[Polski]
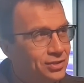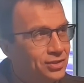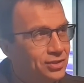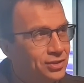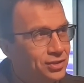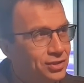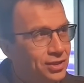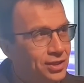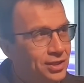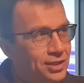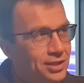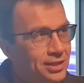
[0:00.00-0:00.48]

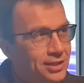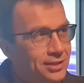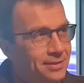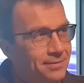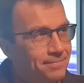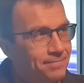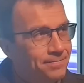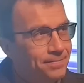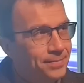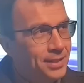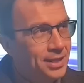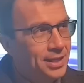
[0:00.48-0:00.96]

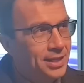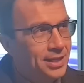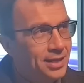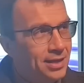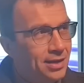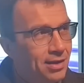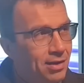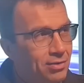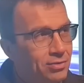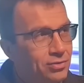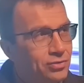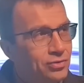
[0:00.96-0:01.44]
Czyli
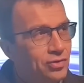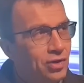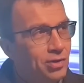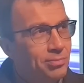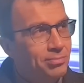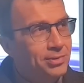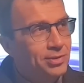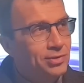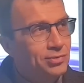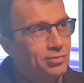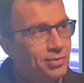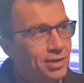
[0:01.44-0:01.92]

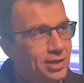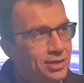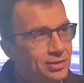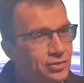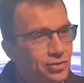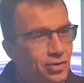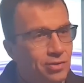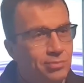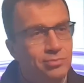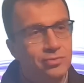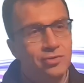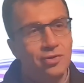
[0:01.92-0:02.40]
osoby, które
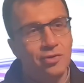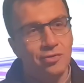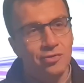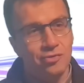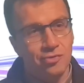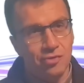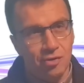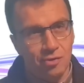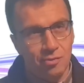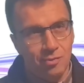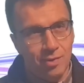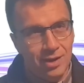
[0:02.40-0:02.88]
są
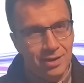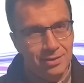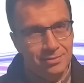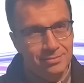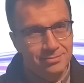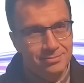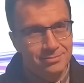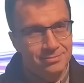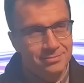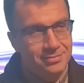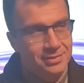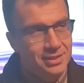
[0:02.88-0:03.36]
dookoła
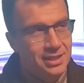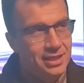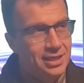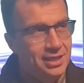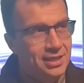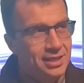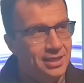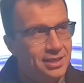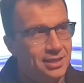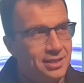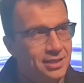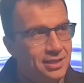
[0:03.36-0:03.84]

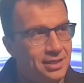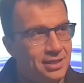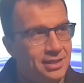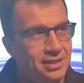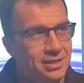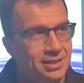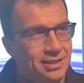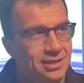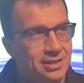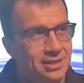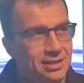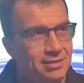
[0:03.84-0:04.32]
i
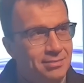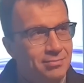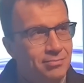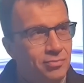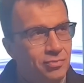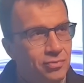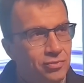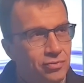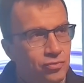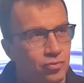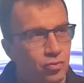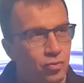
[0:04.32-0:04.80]

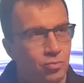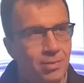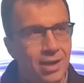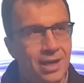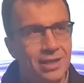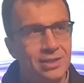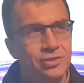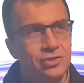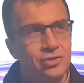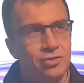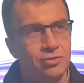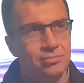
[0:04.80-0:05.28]

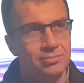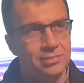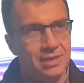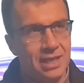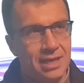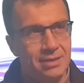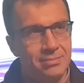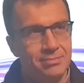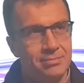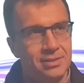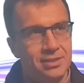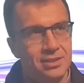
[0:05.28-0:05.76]
tłumaczą
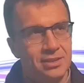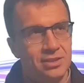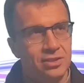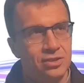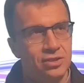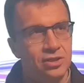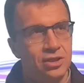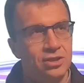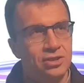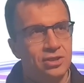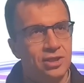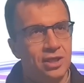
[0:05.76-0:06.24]
nam,
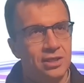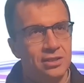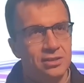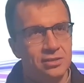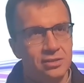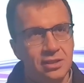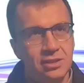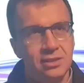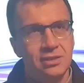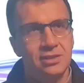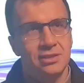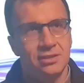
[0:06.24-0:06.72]
że się
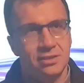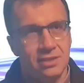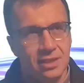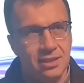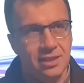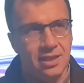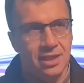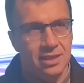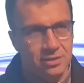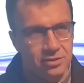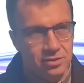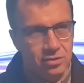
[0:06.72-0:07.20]
nic nie
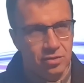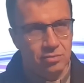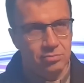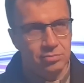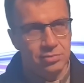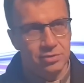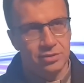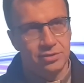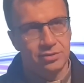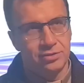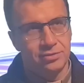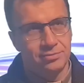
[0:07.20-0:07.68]
da
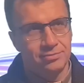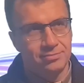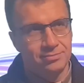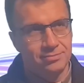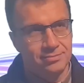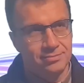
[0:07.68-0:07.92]
zrobić.